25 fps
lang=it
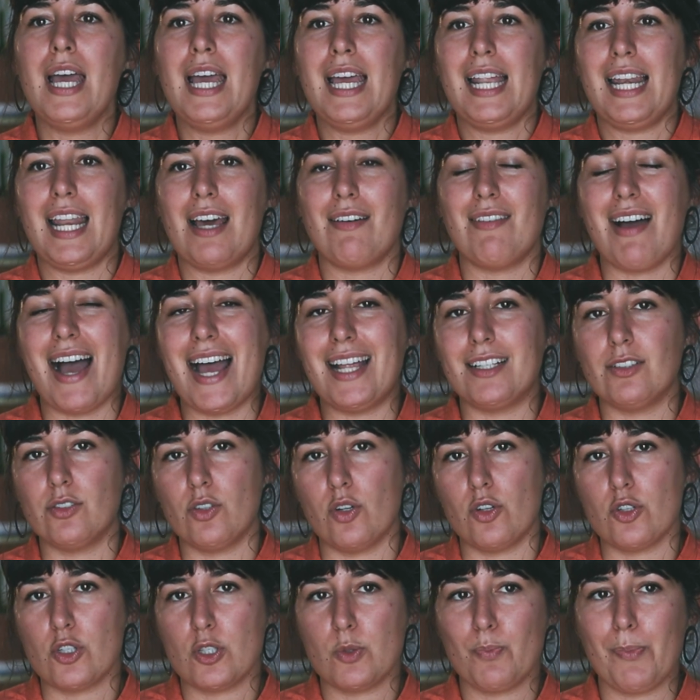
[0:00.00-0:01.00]

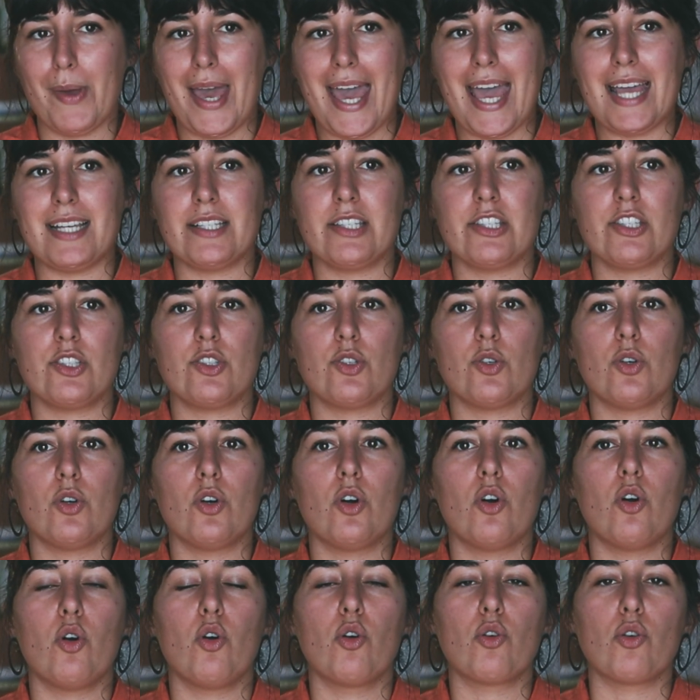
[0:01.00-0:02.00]
lavandolo spesso
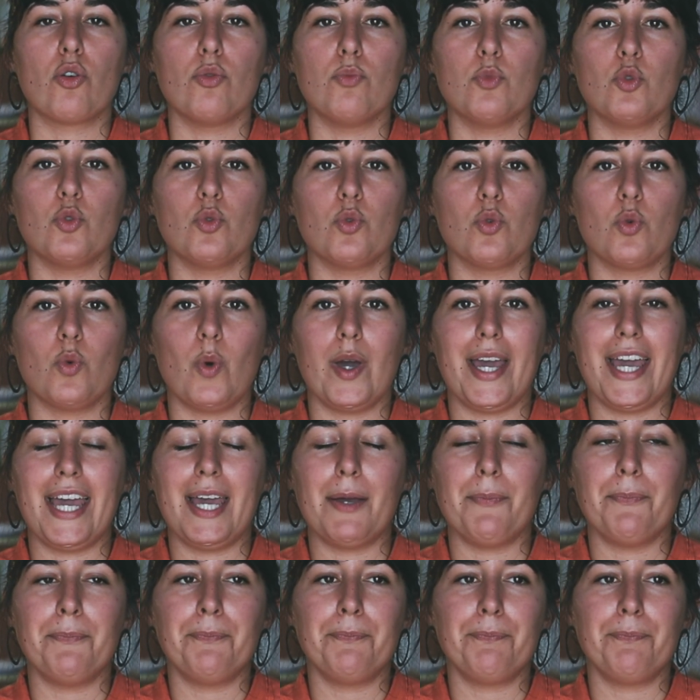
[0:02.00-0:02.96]
o comunque mh,